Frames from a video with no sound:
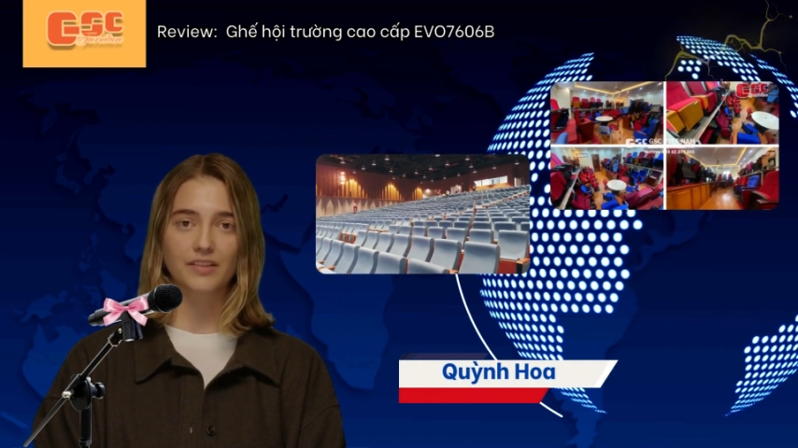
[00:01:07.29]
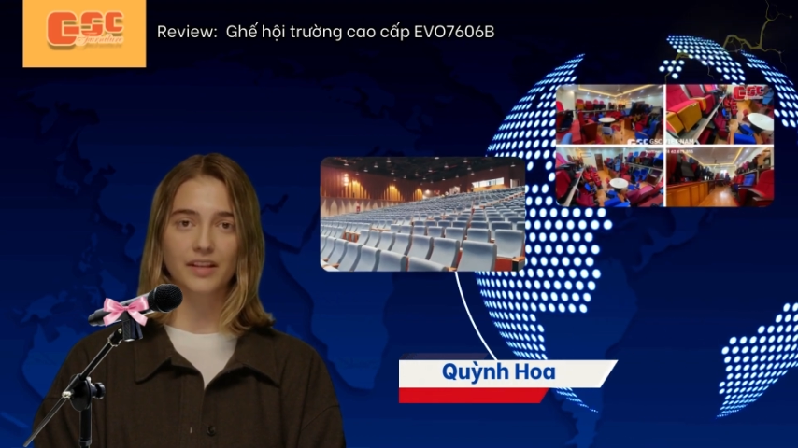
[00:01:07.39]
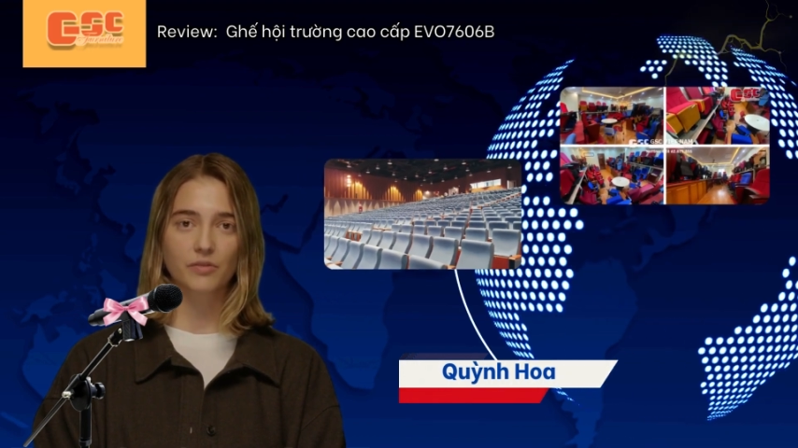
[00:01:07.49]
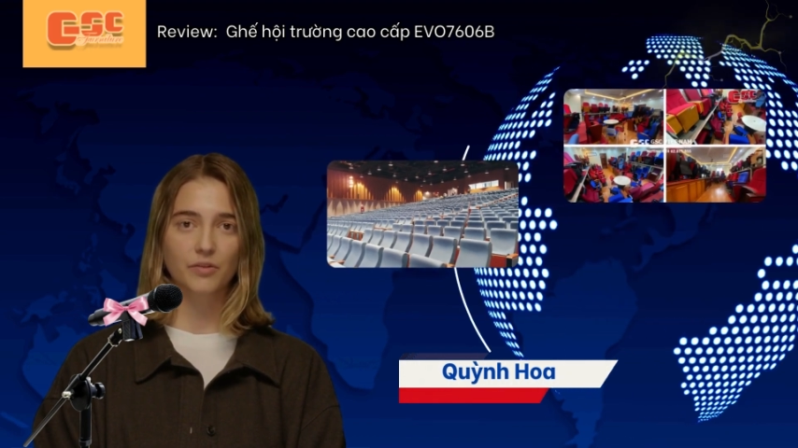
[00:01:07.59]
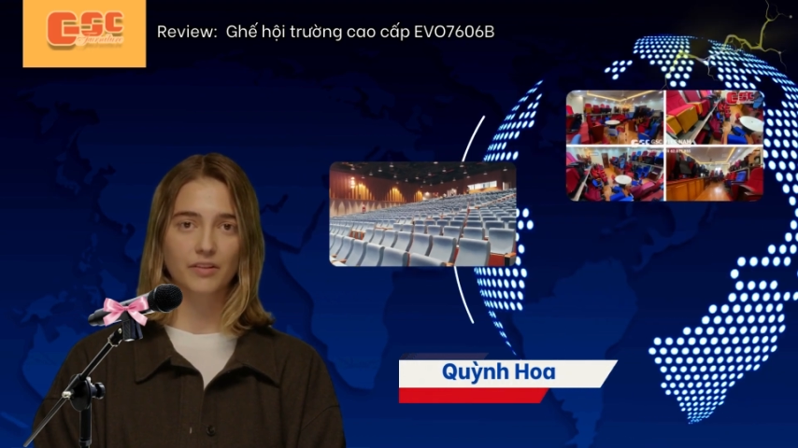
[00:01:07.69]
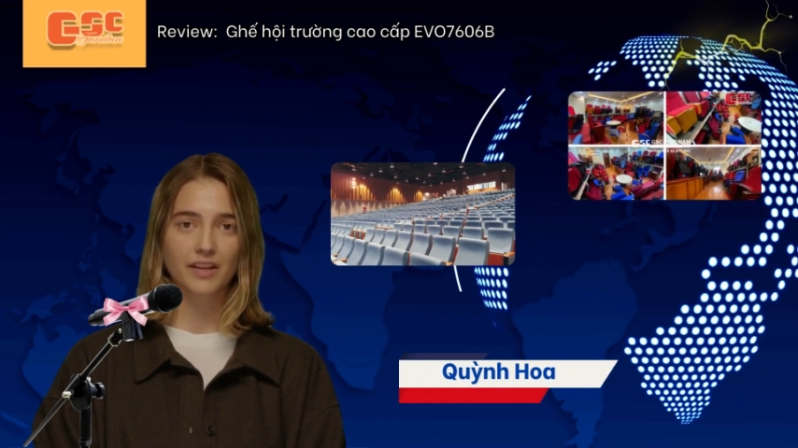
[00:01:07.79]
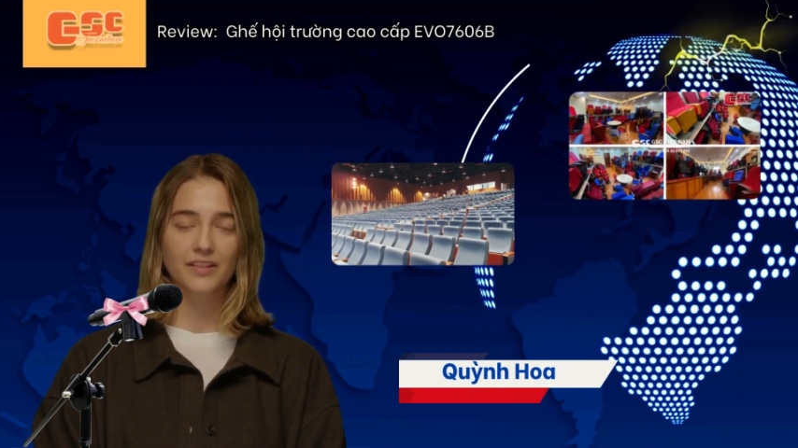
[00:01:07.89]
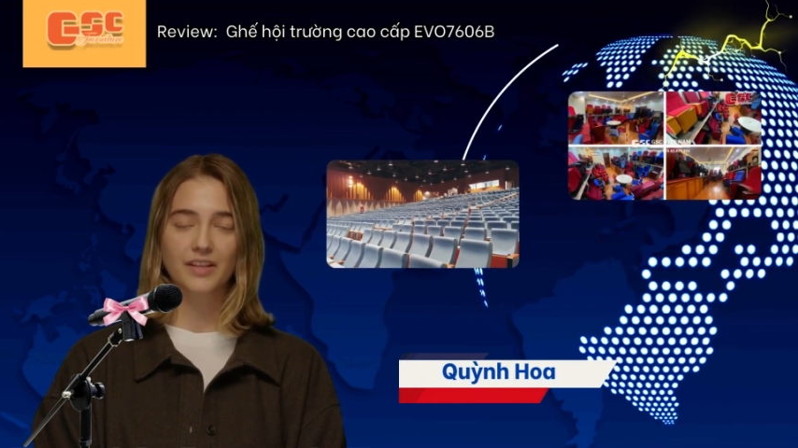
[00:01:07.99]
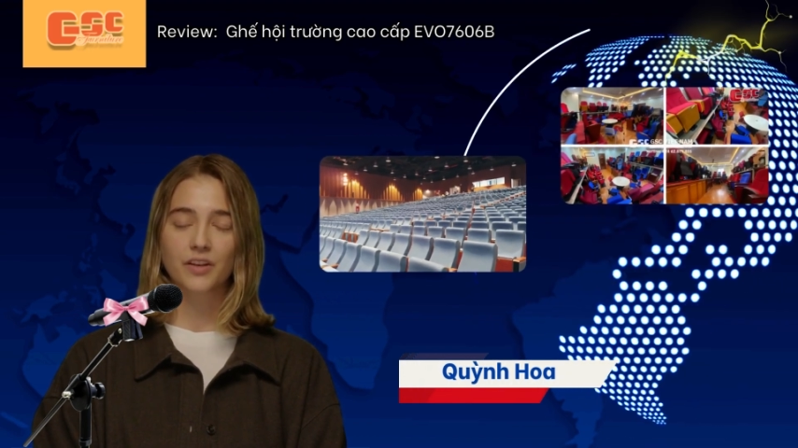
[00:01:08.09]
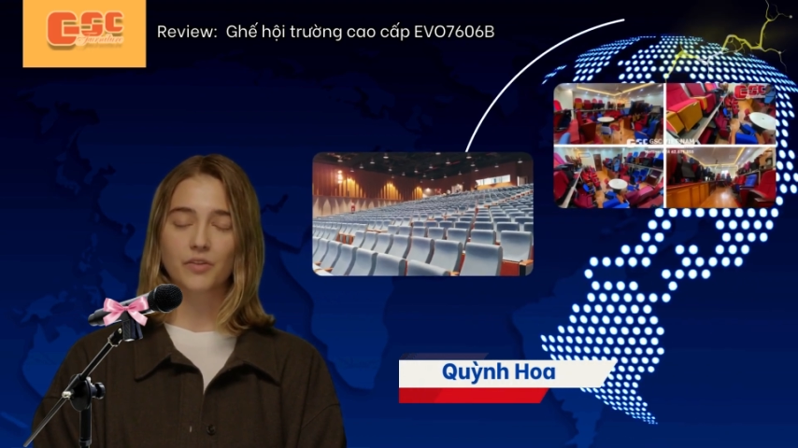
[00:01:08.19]
trên 1.000
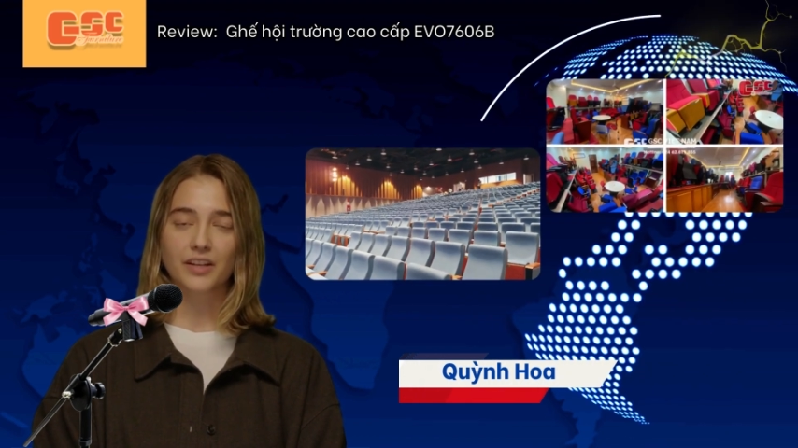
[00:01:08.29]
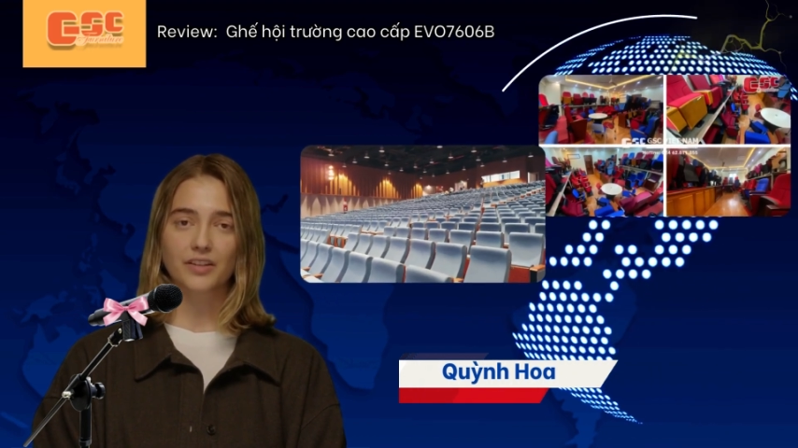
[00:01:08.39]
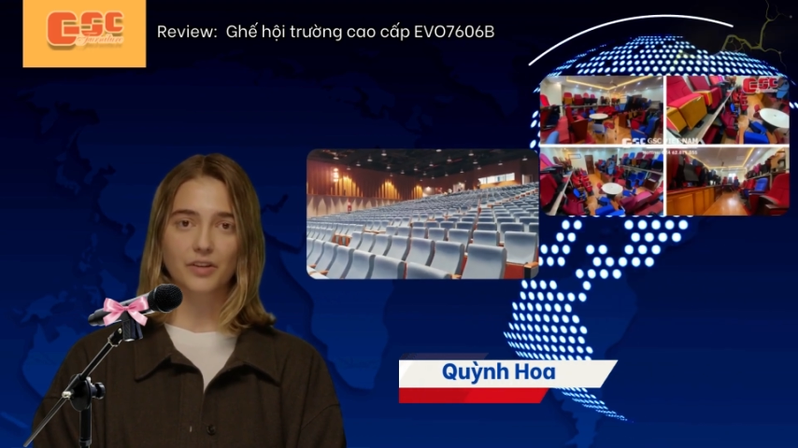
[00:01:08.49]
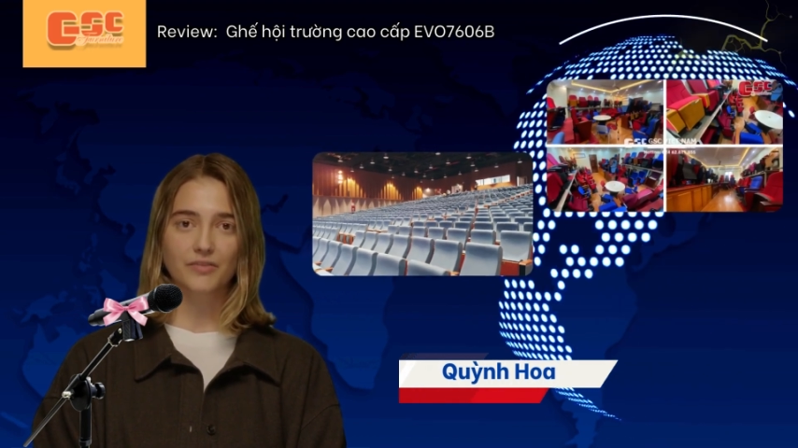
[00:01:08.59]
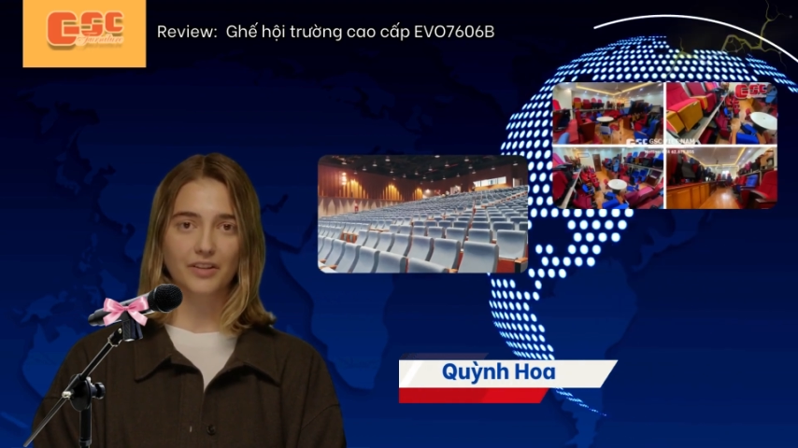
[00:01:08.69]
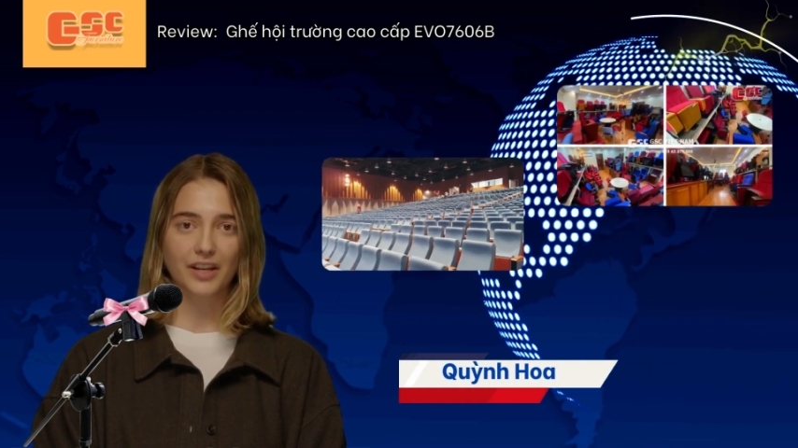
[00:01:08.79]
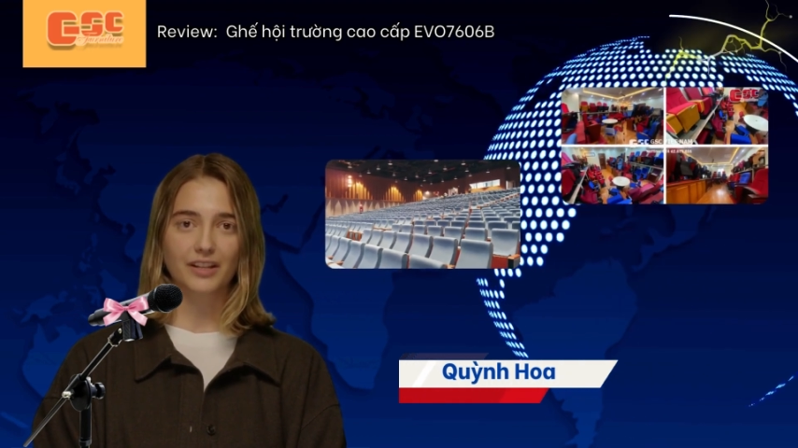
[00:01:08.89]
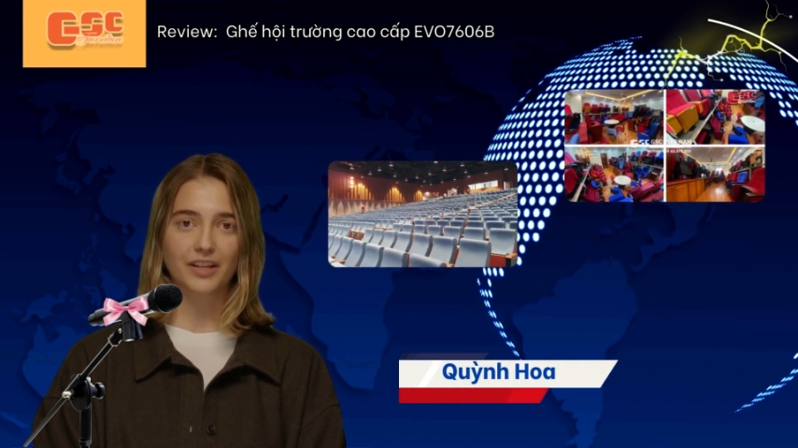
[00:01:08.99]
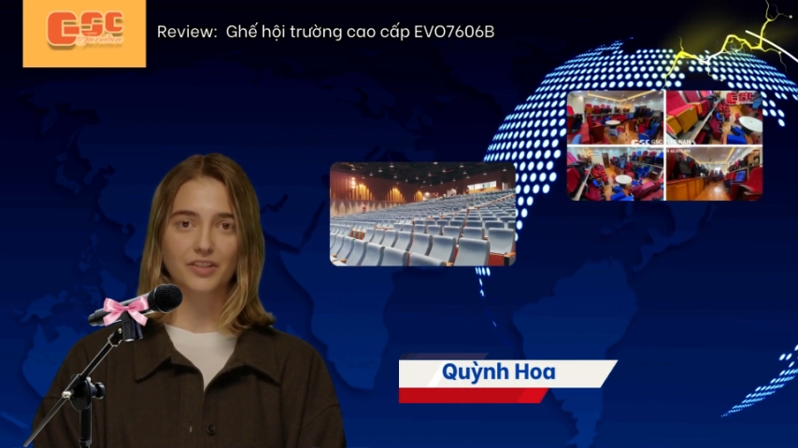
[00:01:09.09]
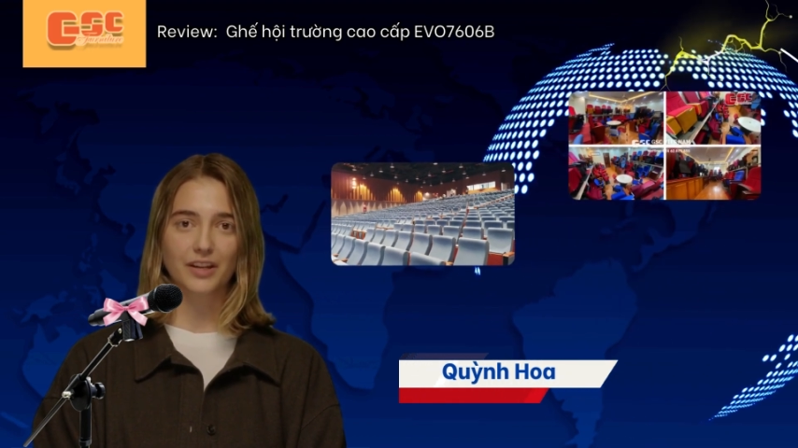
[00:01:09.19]
ghế hội trường và
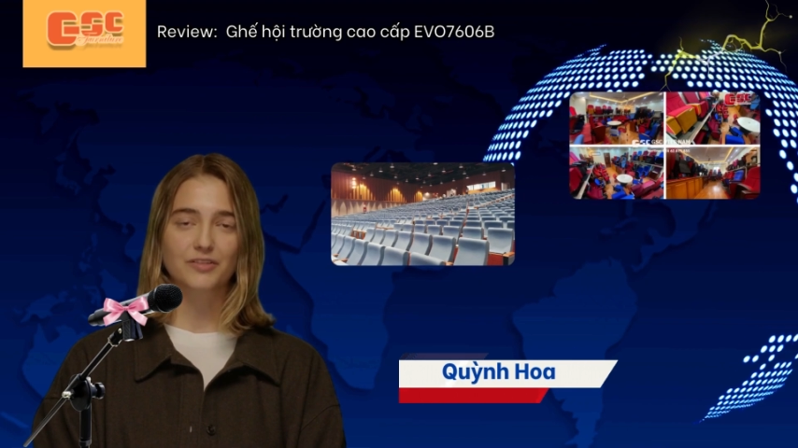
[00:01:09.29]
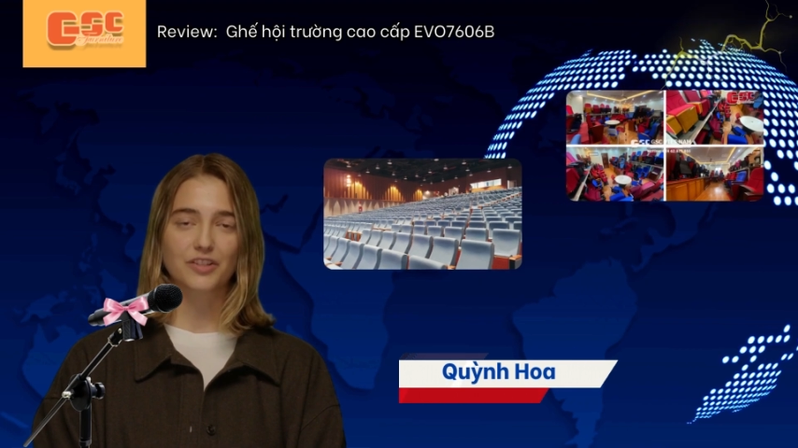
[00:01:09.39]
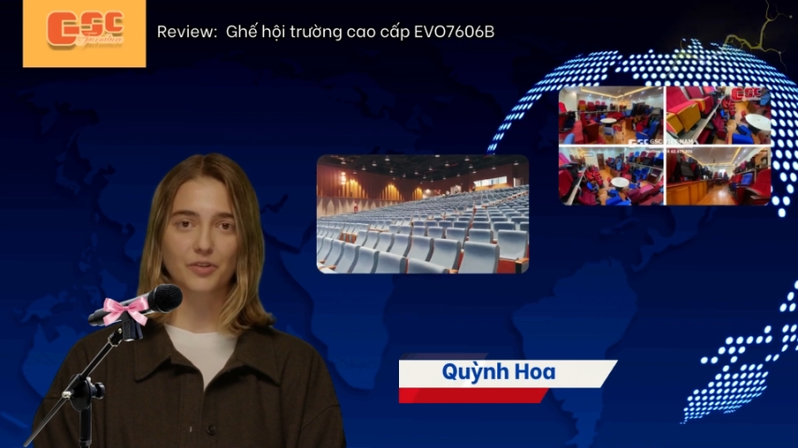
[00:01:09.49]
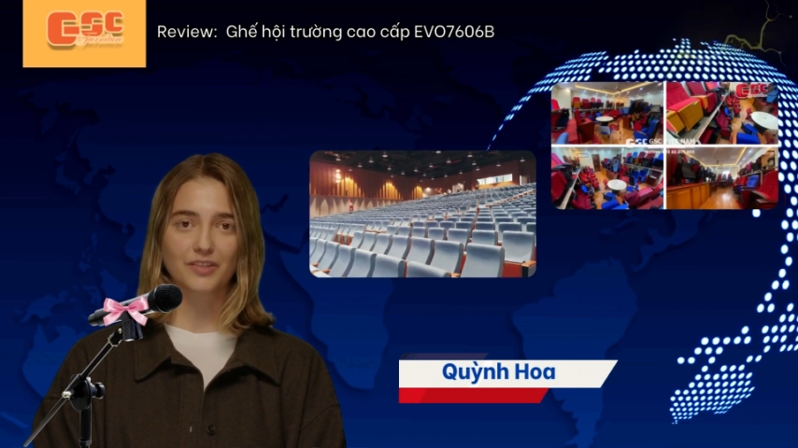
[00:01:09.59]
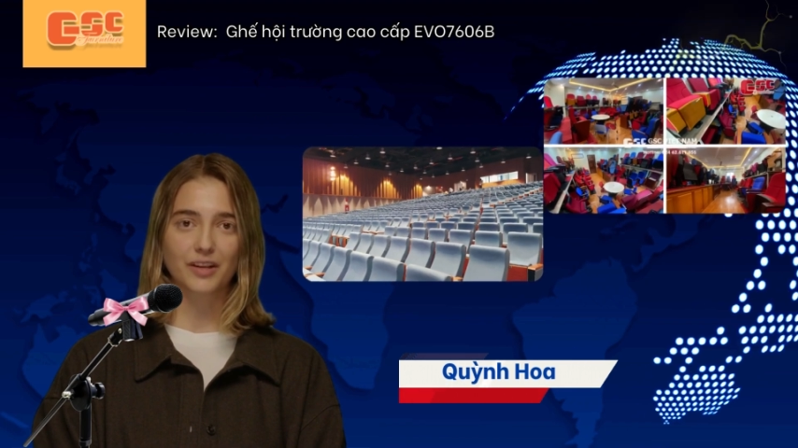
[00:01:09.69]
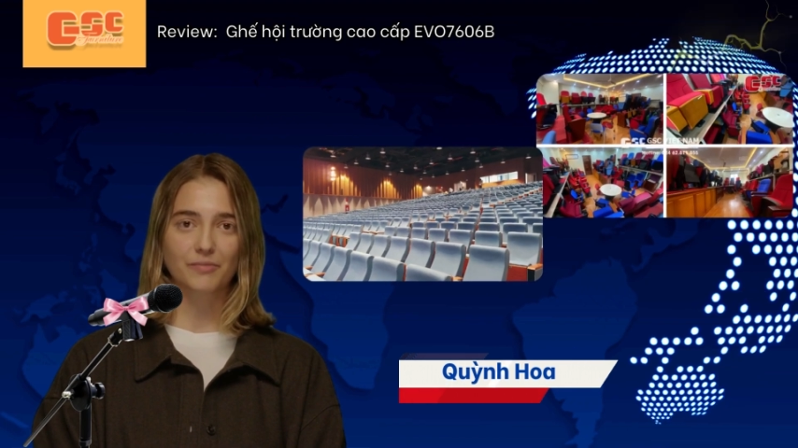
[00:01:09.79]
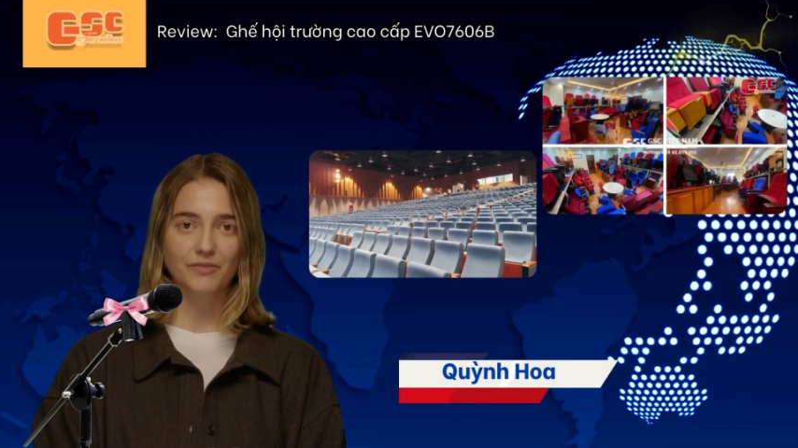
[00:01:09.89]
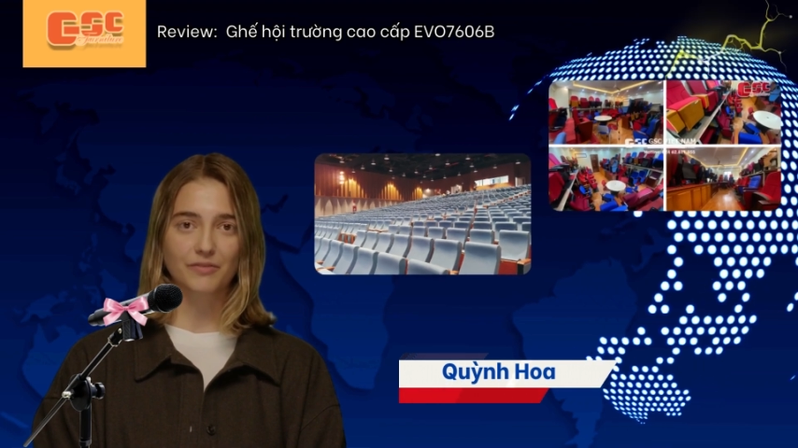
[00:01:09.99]
ghế rạp chiếu phim.